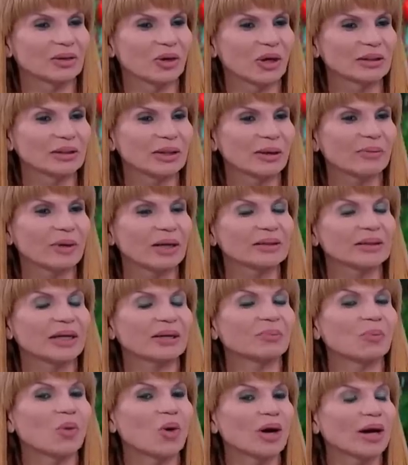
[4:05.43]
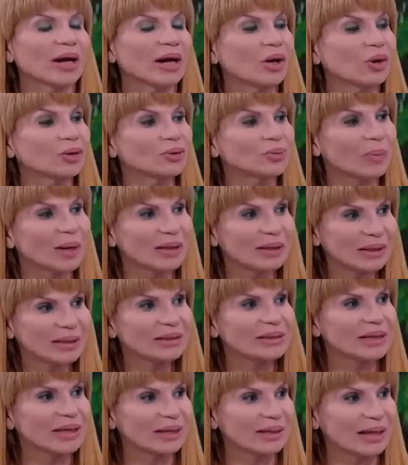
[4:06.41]
Joan Sebastián muere a los
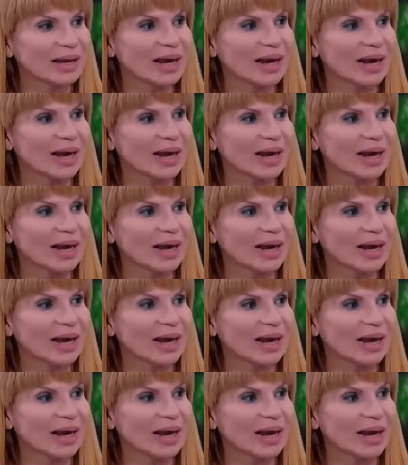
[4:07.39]
27